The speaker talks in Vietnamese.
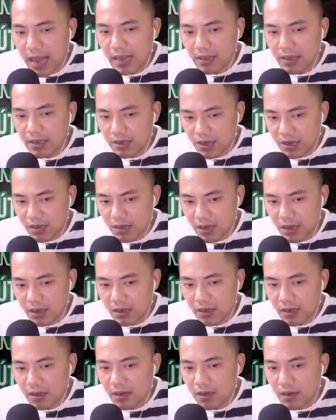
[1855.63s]
Tháng trước
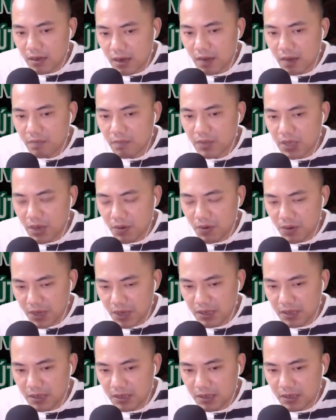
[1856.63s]
ngực, năm
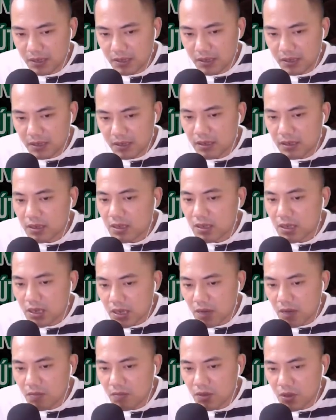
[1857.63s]
sau lưng.
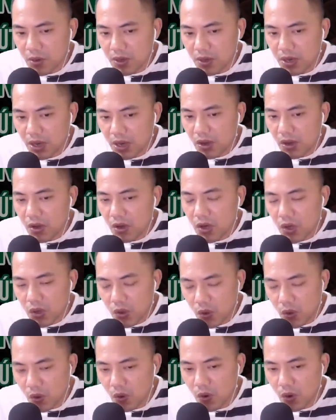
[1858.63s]
Xong xuôi,
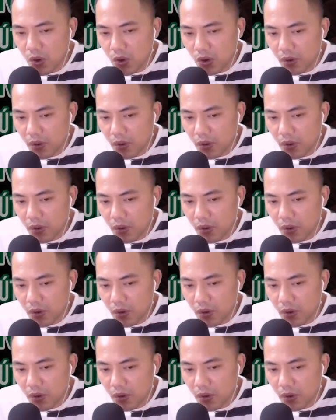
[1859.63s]
cụ